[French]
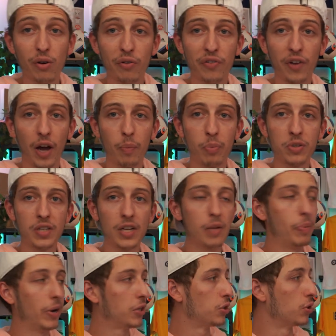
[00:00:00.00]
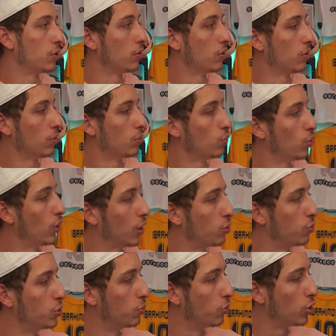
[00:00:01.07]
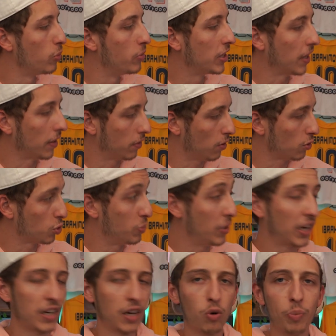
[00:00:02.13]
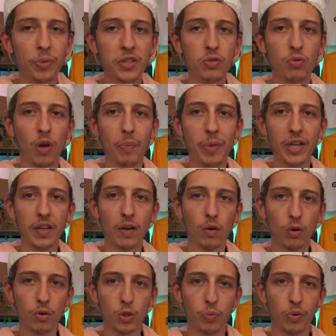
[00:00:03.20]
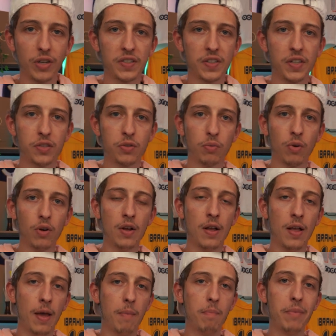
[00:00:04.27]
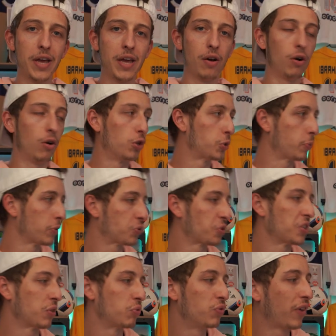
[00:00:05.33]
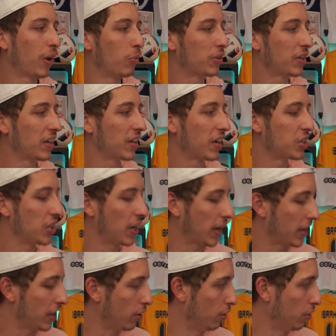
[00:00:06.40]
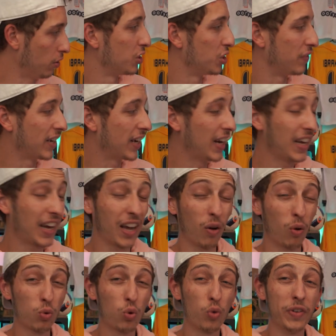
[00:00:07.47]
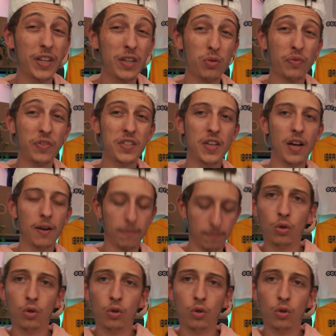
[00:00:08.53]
euh, faire apposer les patchs de la Coupe du Monde 2014, bien que la compétition n'ait pas été glorieuse pour la sélection, mais je pense que ça coûte vraiment très très cher et je vais galérer à en trouver des officiels.